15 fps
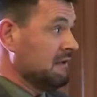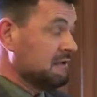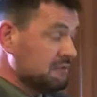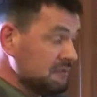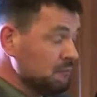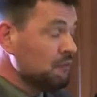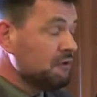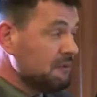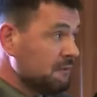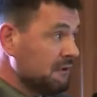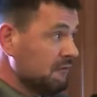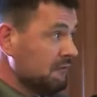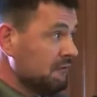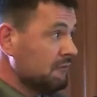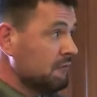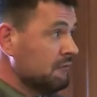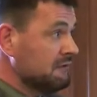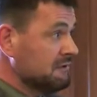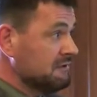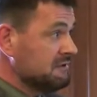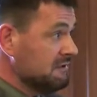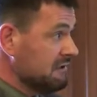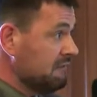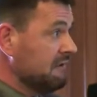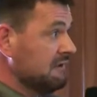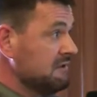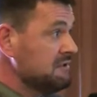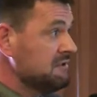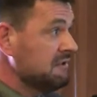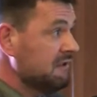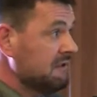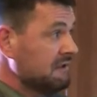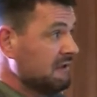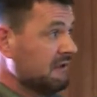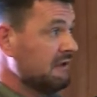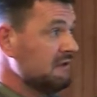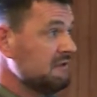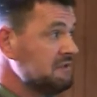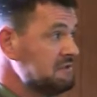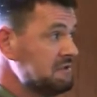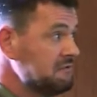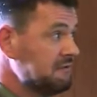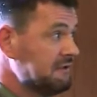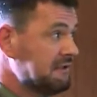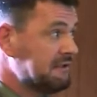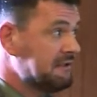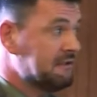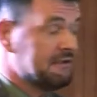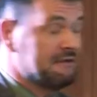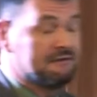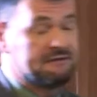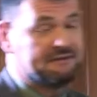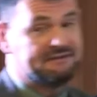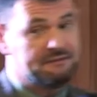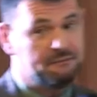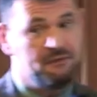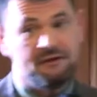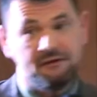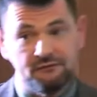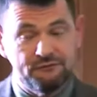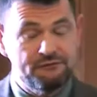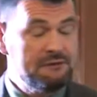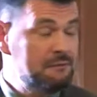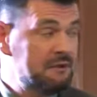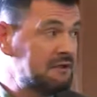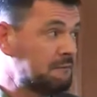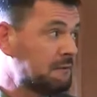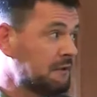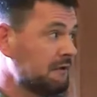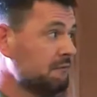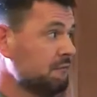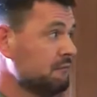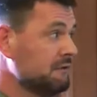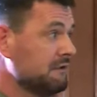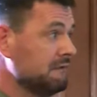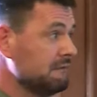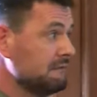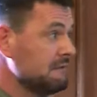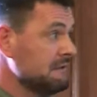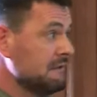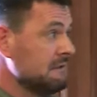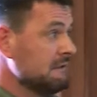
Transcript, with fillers: К чему это приведет? Человек начинает ограничивать себя в выборе продуктов –